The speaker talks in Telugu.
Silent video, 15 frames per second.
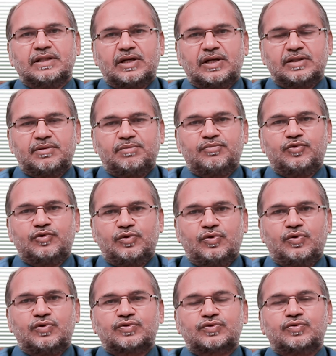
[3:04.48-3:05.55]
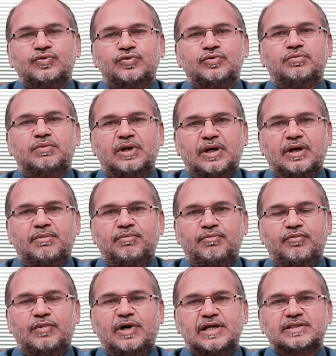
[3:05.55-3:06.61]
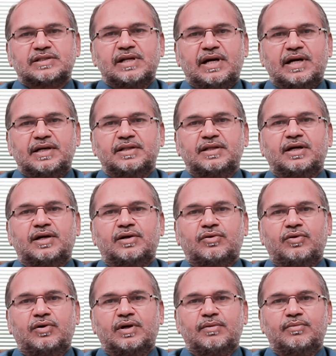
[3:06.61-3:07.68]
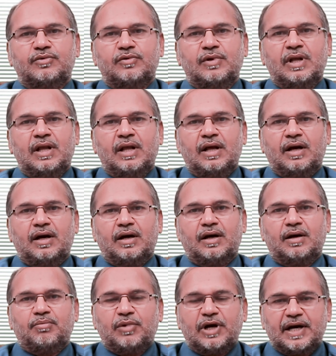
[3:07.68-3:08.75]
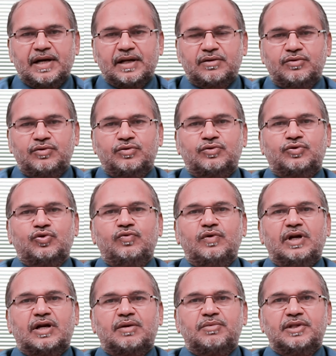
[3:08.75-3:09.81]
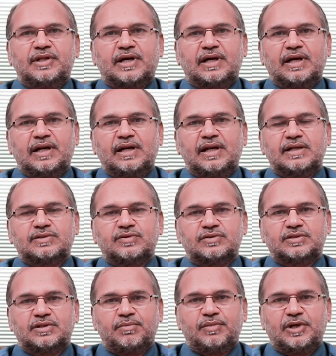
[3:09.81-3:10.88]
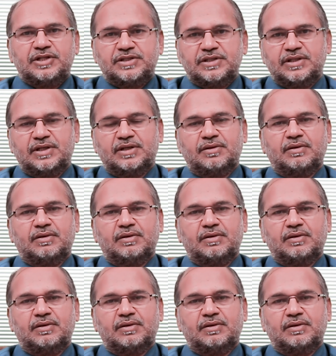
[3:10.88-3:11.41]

తర్వాత నోస్కు మాస్క్ లాంటిది కట్టుకోవడము బయటకు టూ వీలర్ మీద అట్లా వెళ్ళాల్సి వస్తే మంచి